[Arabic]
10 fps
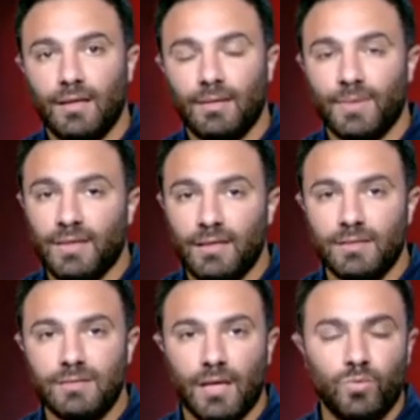
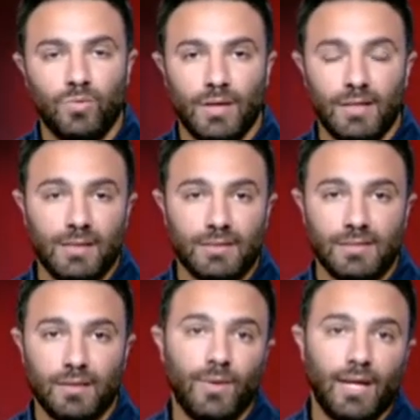المدارس او
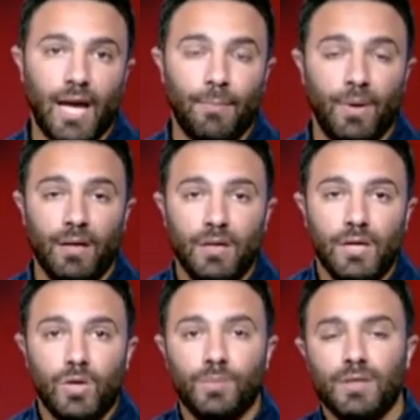الثانويه العامه
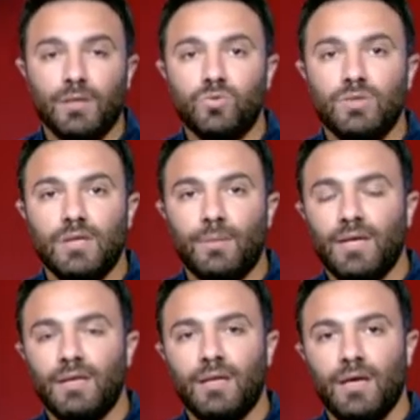ممكن يكون
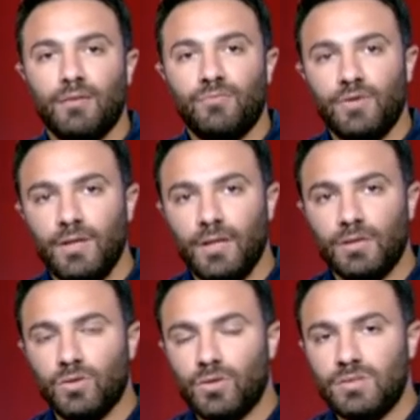كمان في
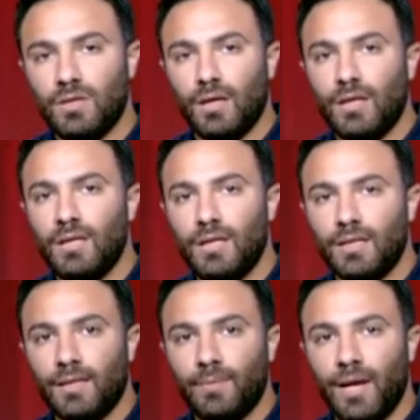الدراسه
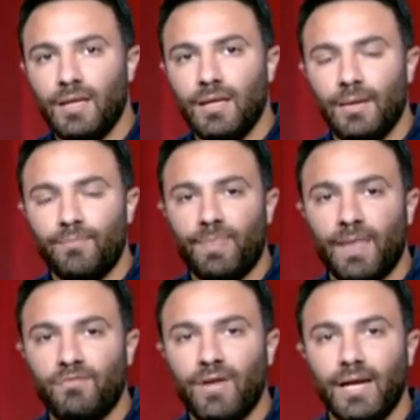الجامعيه
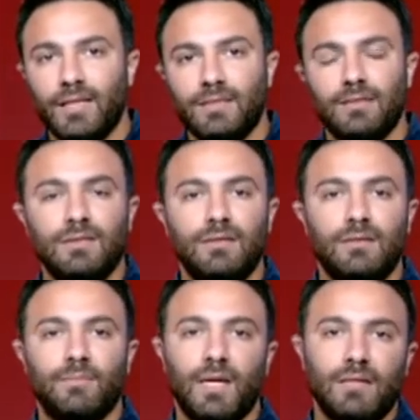في حاجات
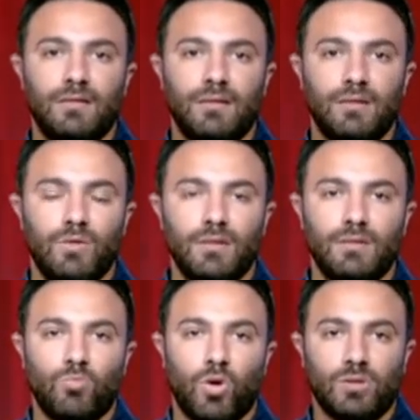كتير بقت
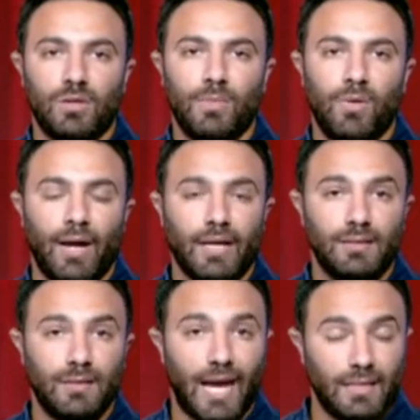دلوقتي مقدمه وحاجات
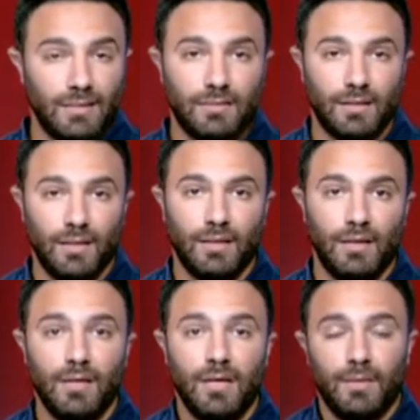حديثه ان
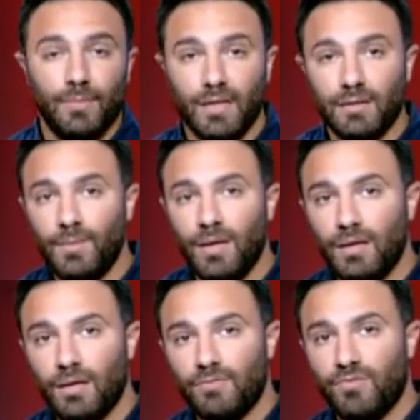احنا بنقدمها
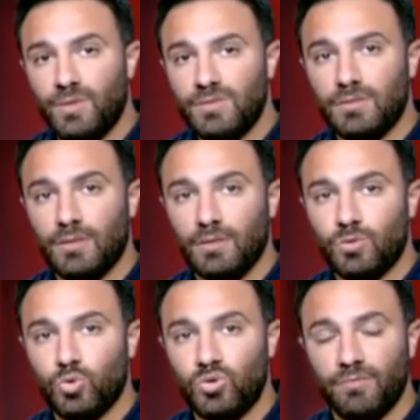هنا في مصر
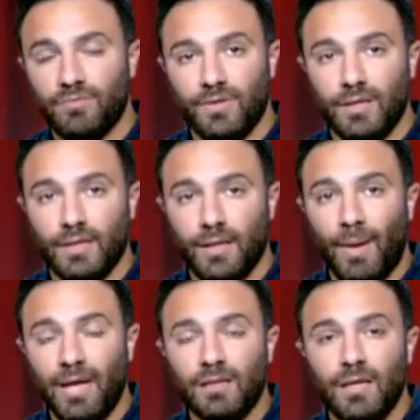خصوصا في
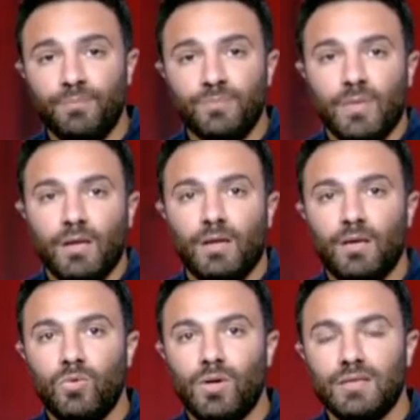جامعاتنا
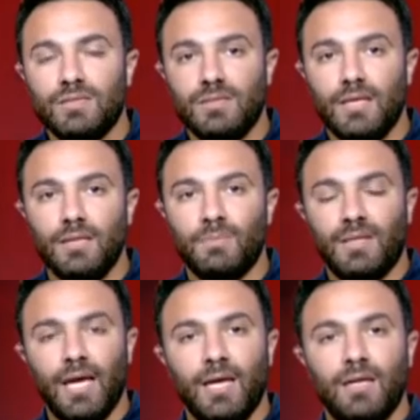ان هو ازاي
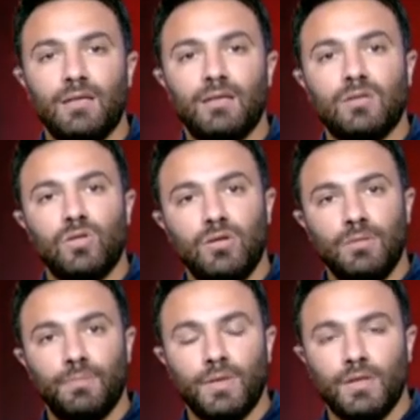بتاهل
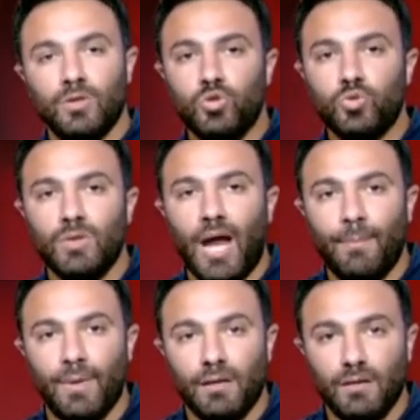الطالب لسوق
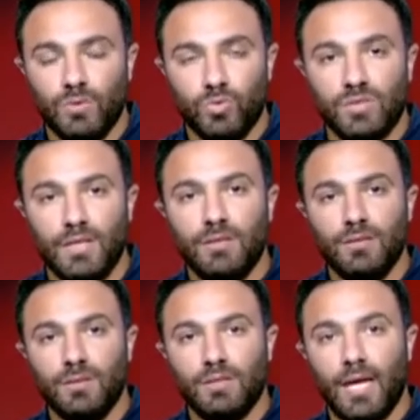العمل وازاي
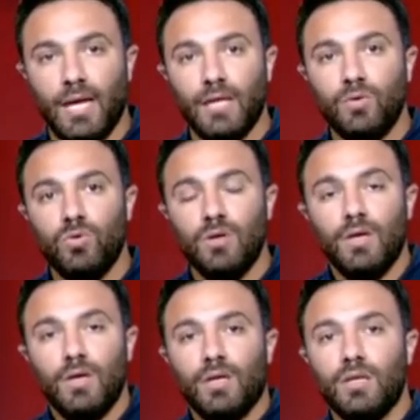تقدر تاهله
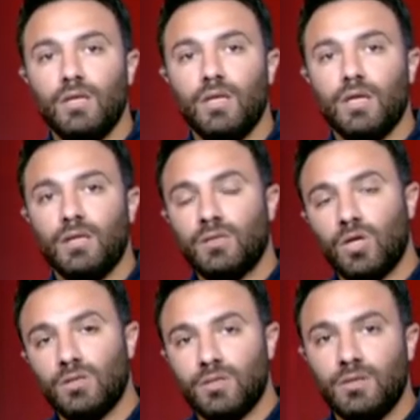
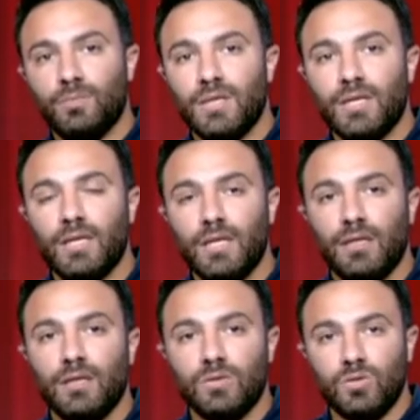للتخطيط من
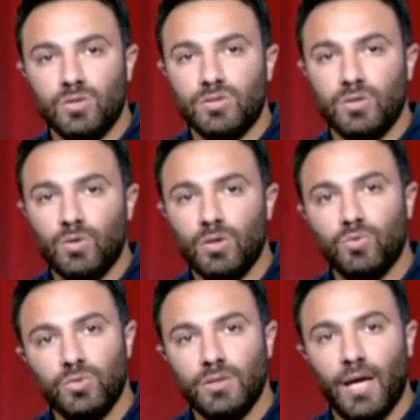خلال الدراسه ان هو
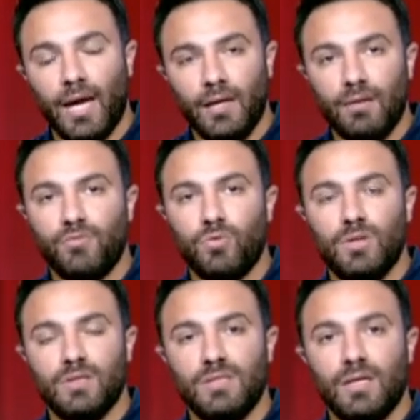يكون عارف
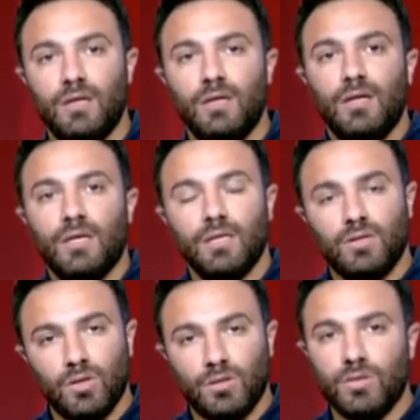كل سنه ايه
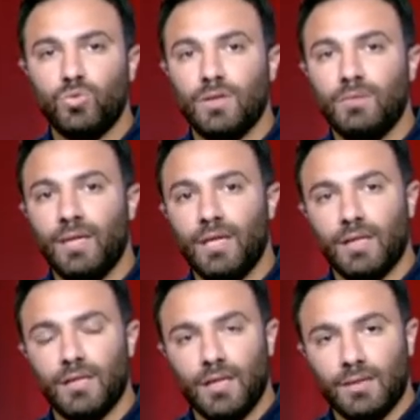التخطيط وايه
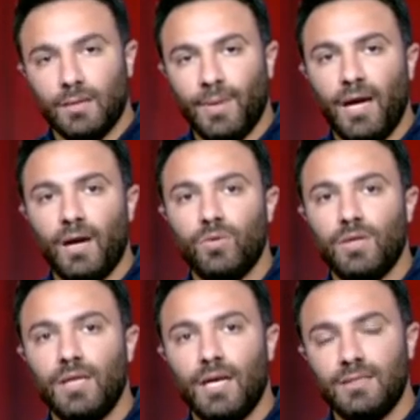المناهج اللي هيتبعها
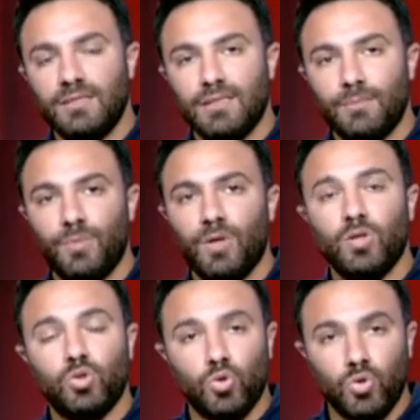وايه انسب
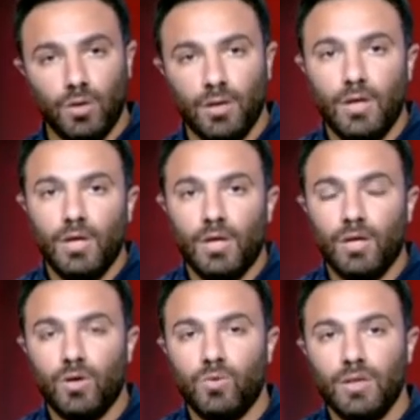الطرق
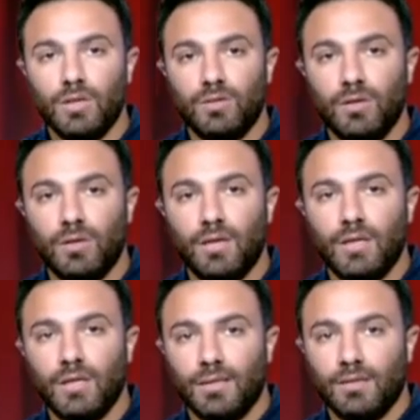اللي هو يقدر
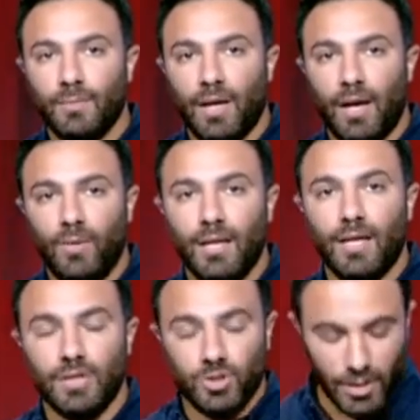يتبعها واحنا
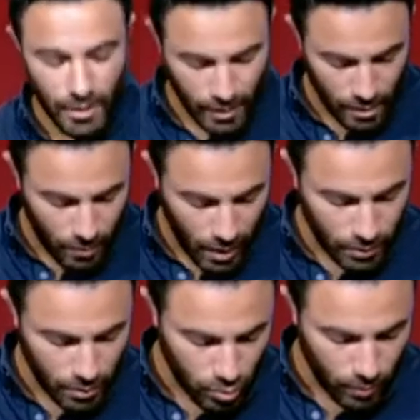علشان نتكلم مع
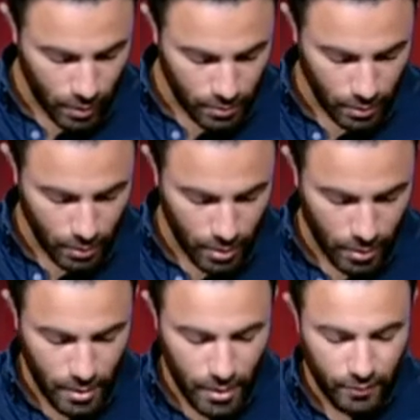حضراتكم اكتر
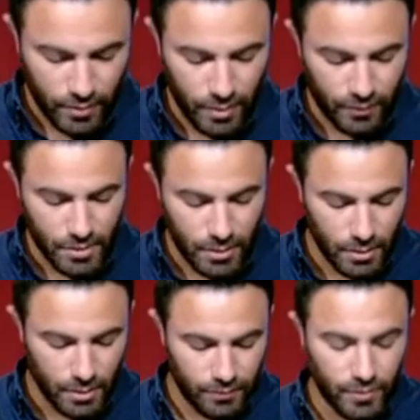في التفاصيل
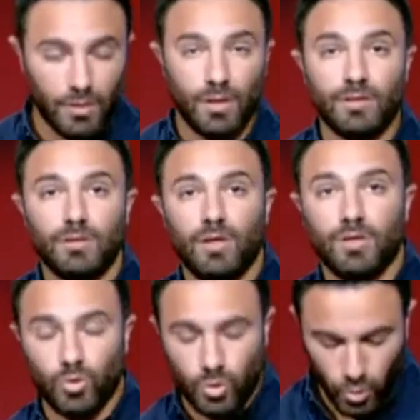دي ضيفنا النهارده
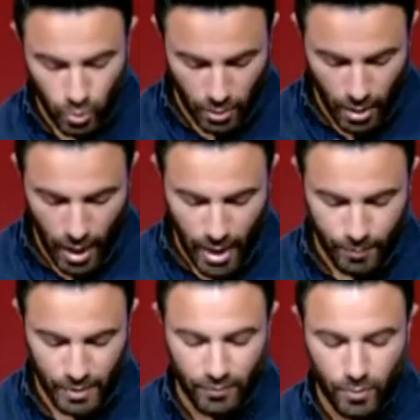دكتور
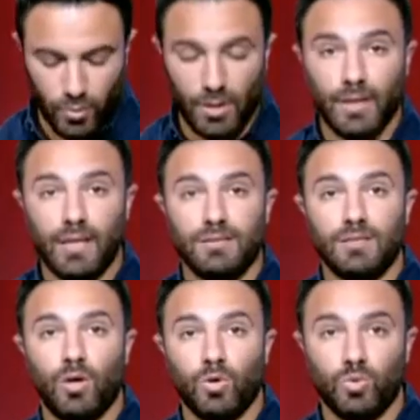احمد فاروق
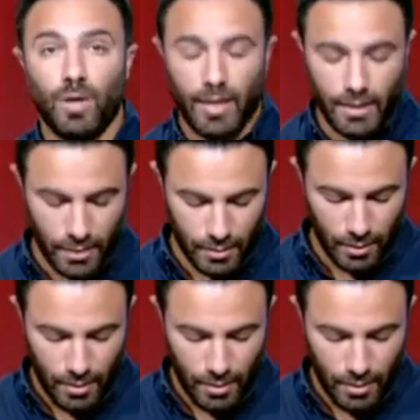الياس عضو هيئه